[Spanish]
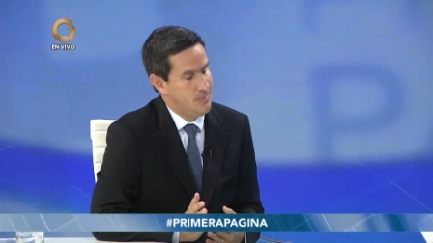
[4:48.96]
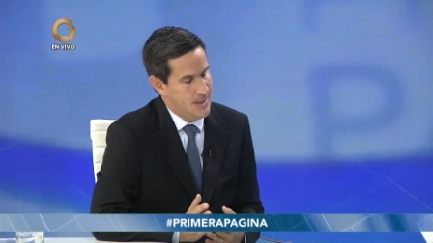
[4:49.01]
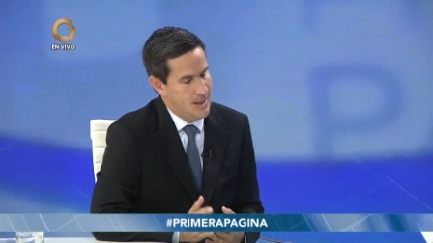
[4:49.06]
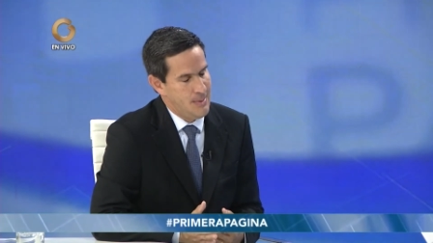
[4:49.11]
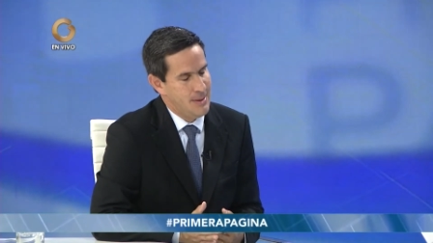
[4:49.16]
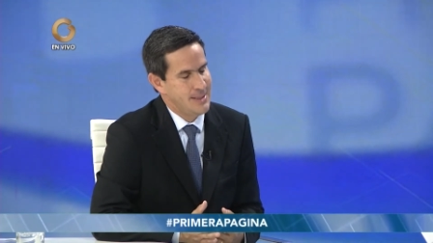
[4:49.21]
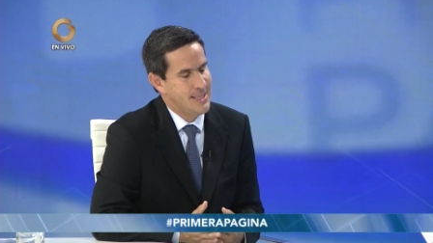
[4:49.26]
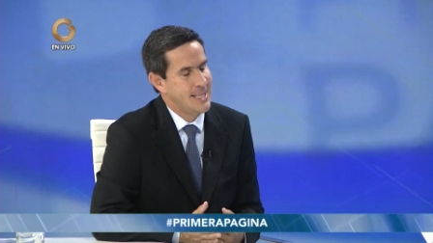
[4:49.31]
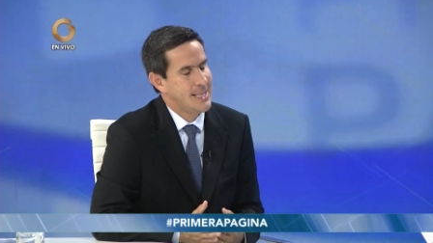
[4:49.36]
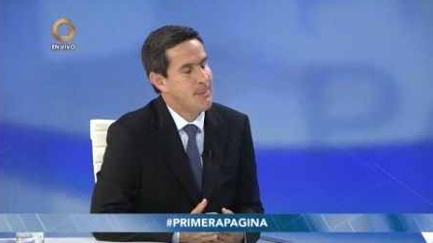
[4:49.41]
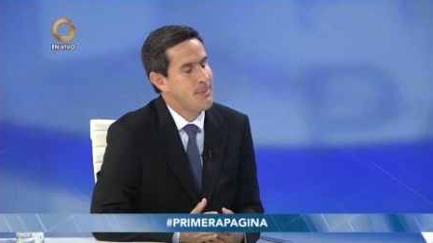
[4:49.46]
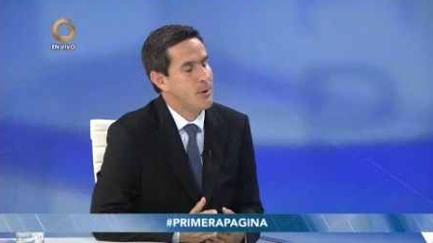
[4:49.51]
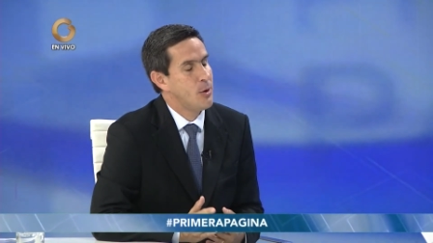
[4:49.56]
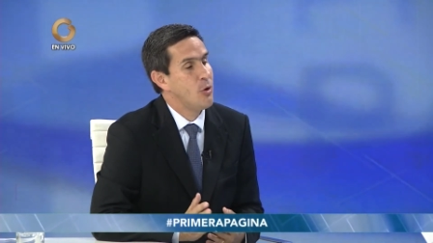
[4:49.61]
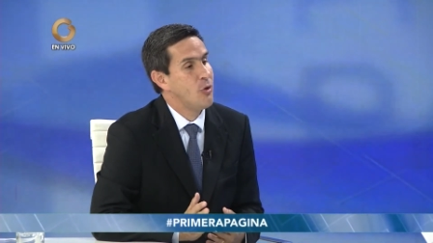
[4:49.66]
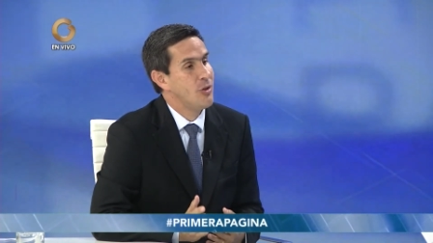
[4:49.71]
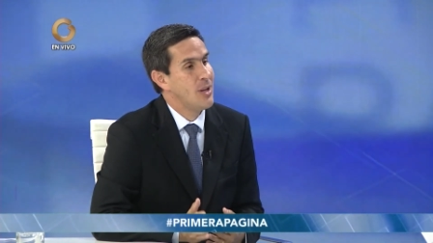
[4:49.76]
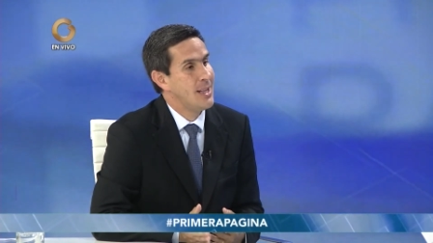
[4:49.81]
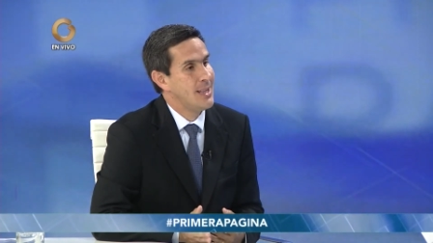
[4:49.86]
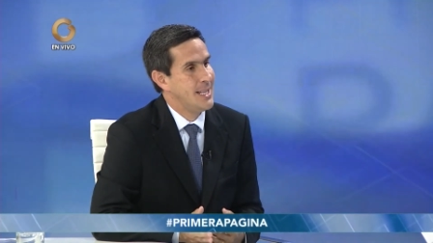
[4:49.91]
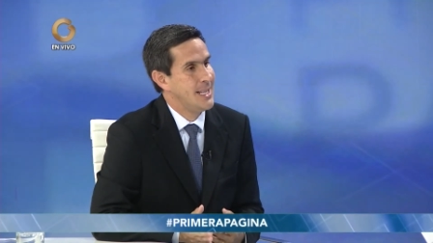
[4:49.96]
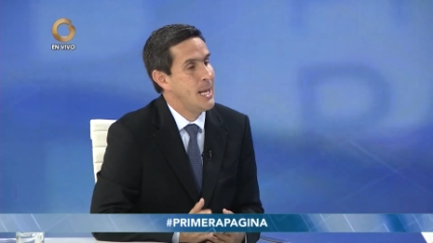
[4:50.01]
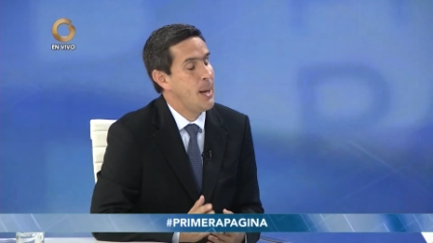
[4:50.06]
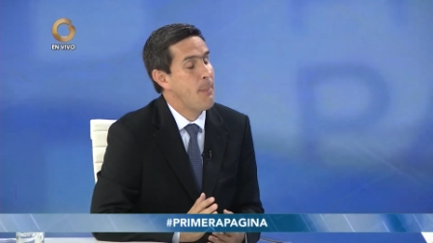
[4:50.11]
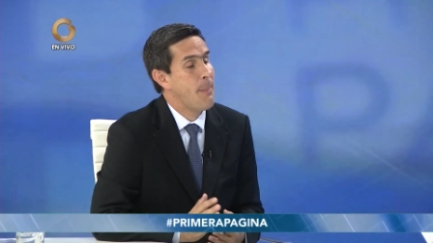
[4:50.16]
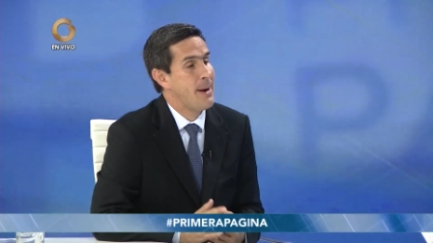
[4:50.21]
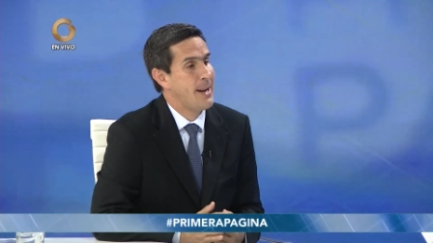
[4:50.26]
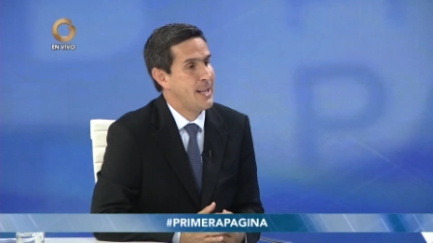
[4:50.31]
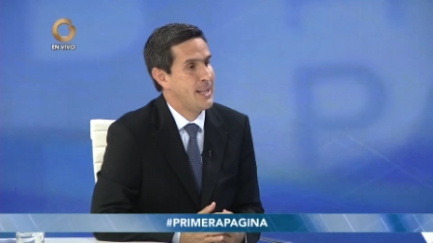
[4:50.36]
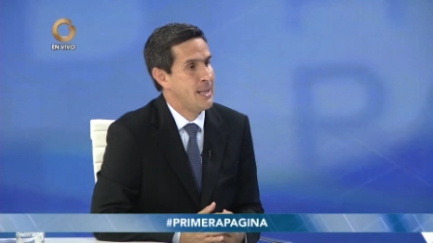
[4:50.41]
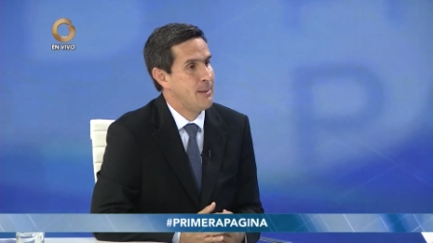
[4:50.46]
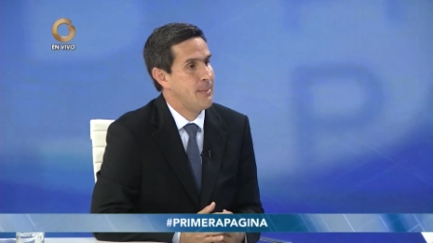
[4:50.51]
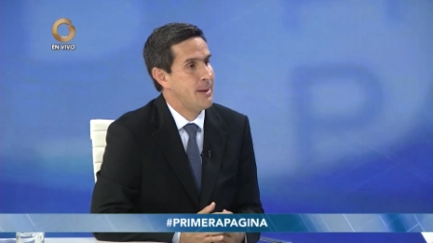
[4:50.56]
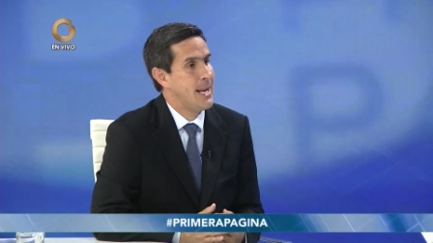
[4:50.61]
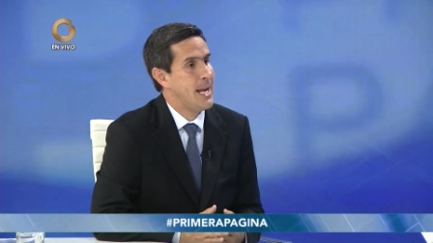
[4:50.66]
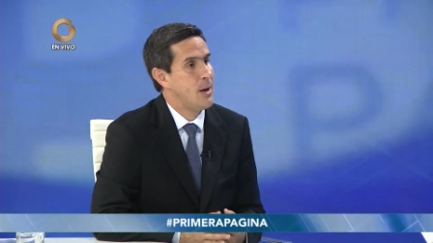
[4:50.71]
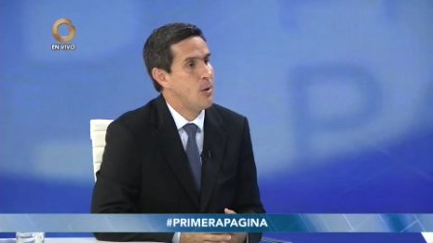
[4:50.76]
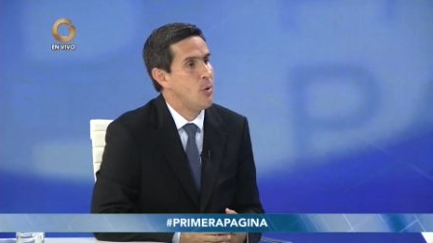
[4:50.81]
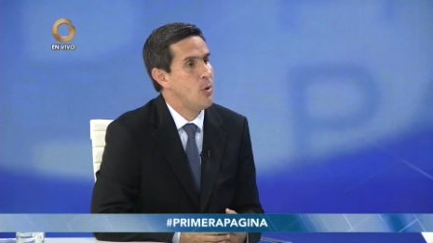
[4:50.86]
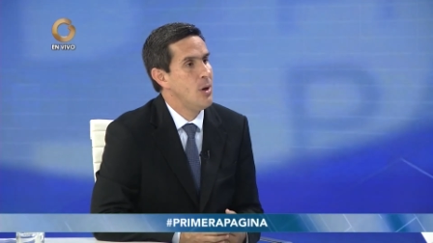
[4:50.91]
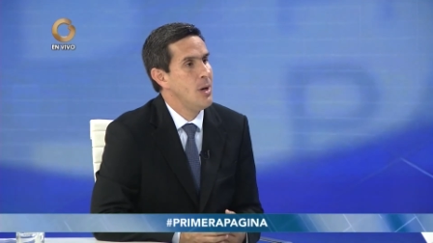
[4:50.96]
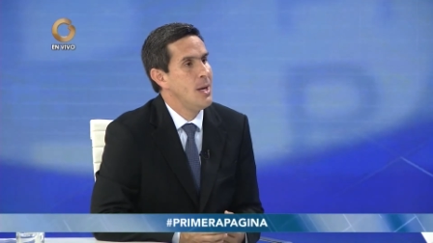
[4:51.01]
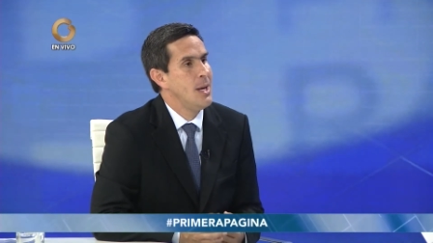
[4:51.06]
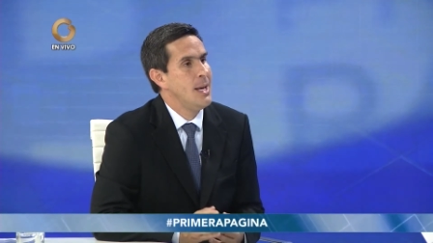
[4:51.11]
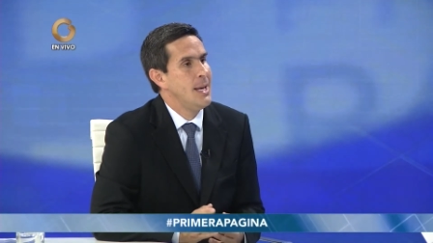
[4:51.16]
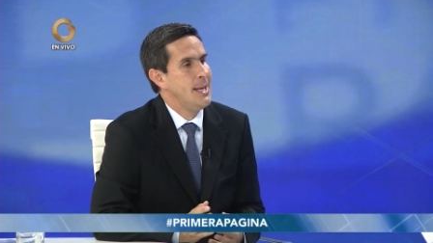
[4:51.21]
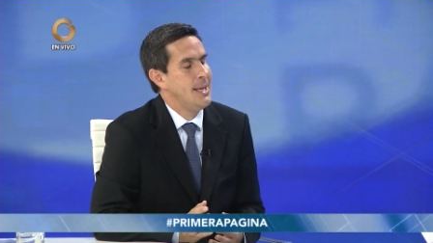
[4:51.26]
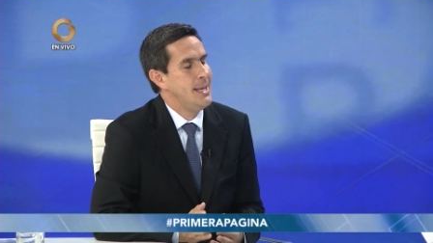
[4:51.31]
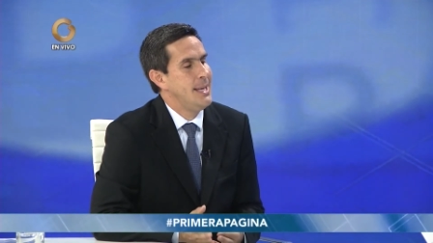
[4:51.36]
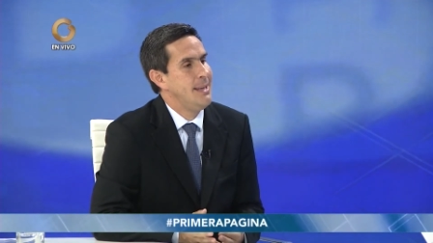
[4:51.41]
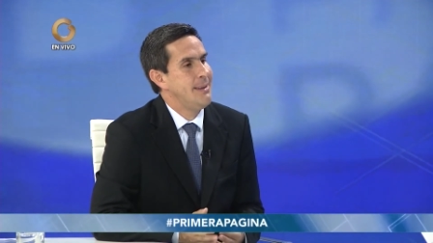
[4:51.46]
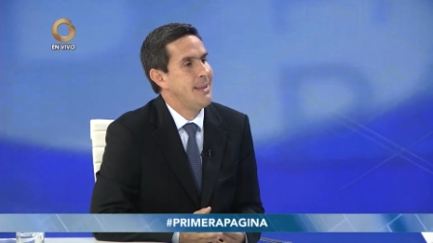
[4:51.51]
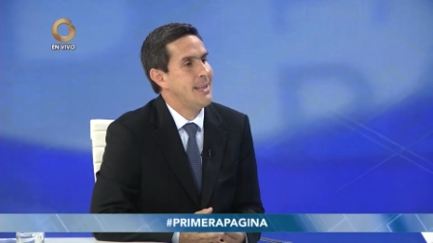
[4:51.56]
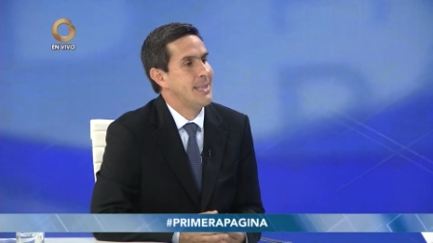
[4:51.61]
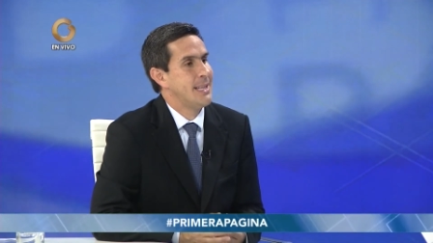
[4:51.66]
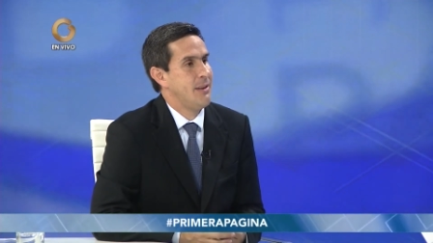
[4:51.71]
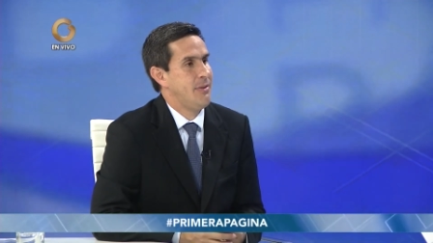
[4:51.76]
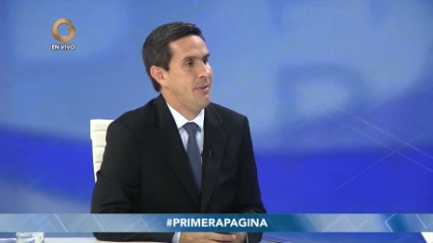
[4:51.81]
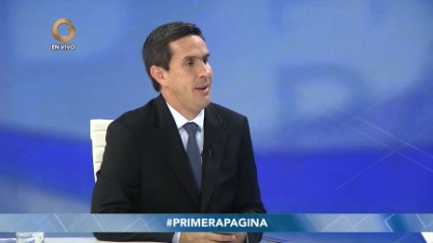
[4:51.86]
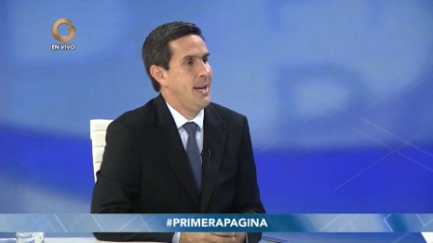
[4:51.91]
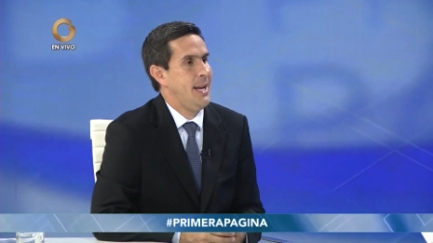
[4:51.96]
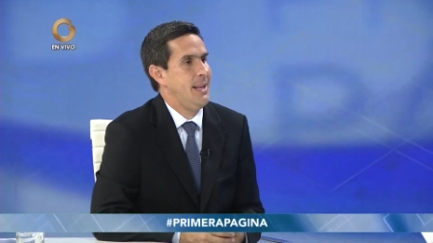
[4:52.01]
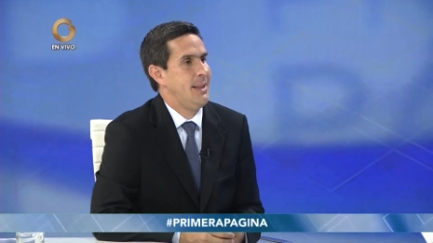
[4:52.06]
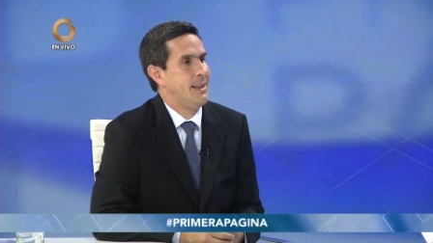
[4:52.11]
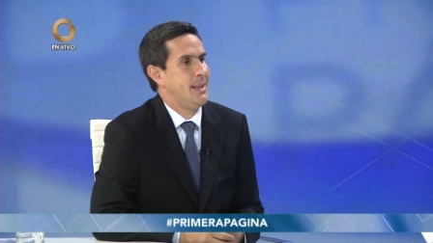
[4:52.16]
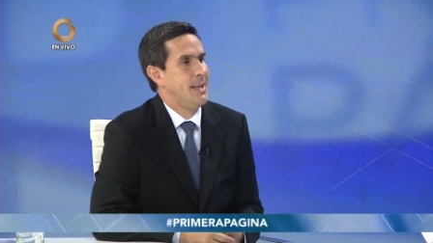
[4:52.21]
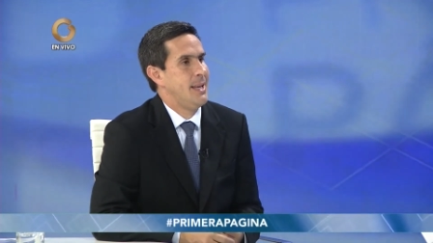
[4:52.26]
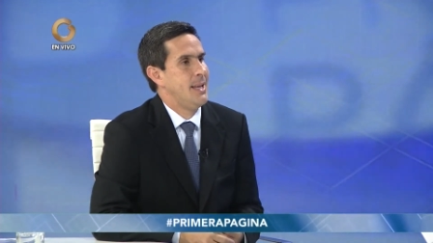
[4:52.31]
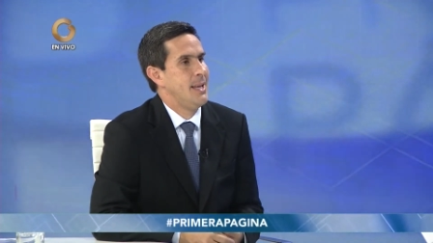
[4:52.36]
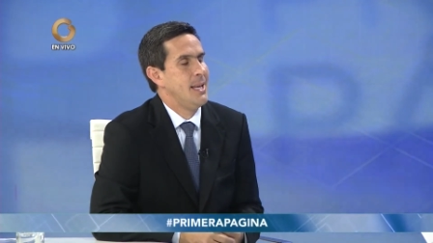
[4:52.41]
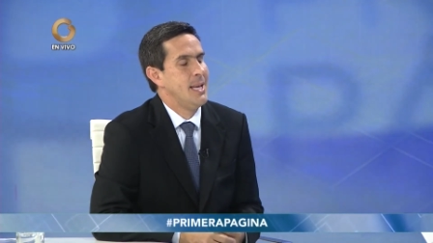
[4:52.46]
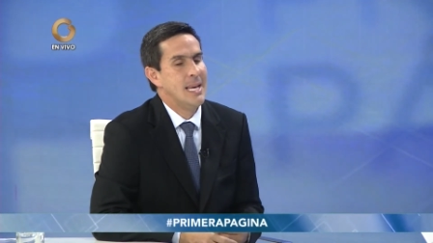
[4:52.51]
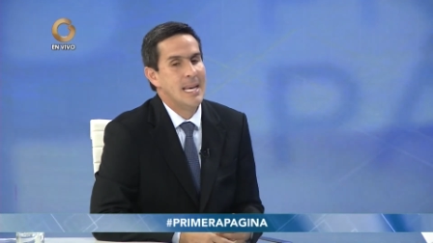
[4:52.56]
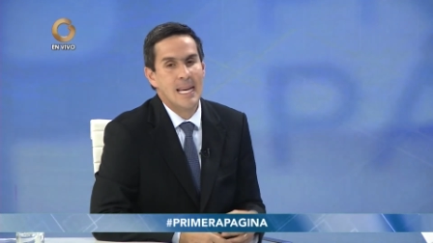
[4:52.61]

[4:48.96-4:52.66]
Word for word: las mesetas, perdón, Santinés, Parque Tamanaco y Santa Fe Este.